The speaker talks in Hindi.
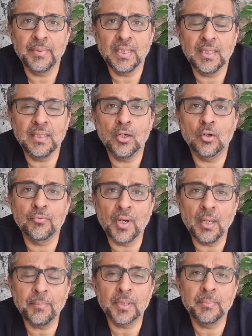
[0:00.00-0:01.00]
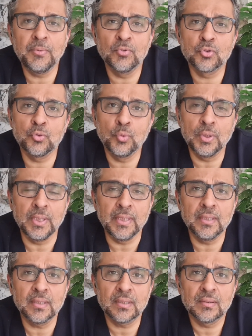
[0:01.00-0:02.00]
भी ले लिया और वहां पर भी वो स्टूडेंट
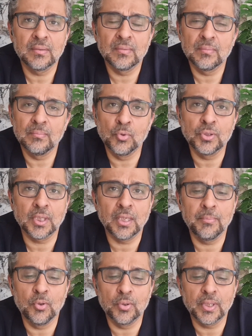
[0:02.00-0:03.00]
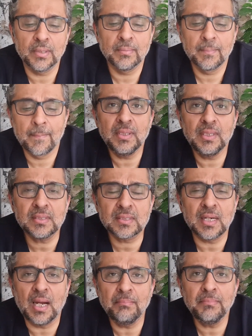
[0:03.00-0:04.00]
लीडर मुंतखब हो गए इस
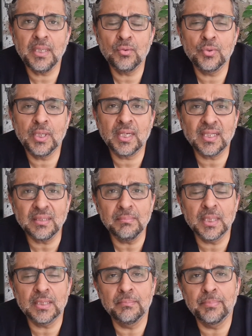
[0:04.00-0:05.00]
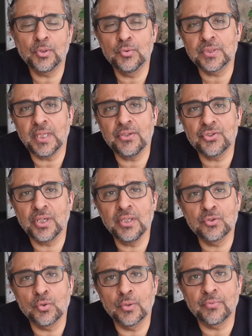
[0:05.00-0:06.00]
काम में उन्हें कदम कदम पर हुसैन
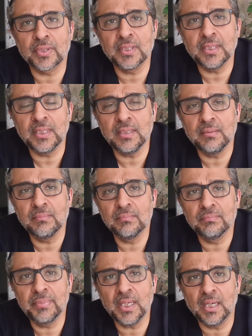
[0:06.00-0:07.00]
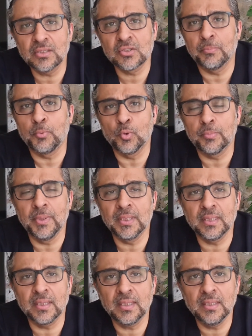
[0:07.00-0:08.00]
शहीद सोहरवर्दी की बेहद सपोर्ट
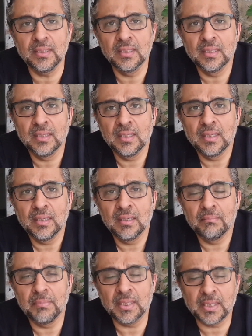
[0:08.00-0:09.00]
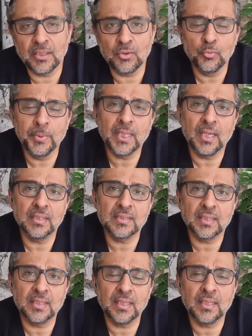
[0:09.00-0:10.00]
मिलती रही बल्कि यूं भी कहा
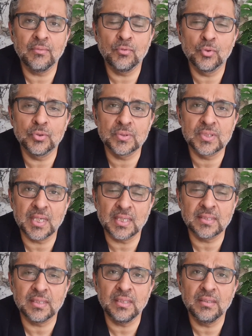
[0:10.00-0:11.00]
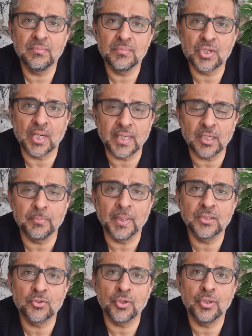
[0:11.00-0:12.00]
जाता है कि वो सियासी शागिद
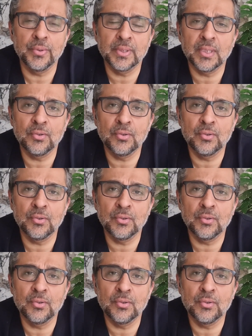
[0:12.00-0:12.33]
बन चुके हुए थे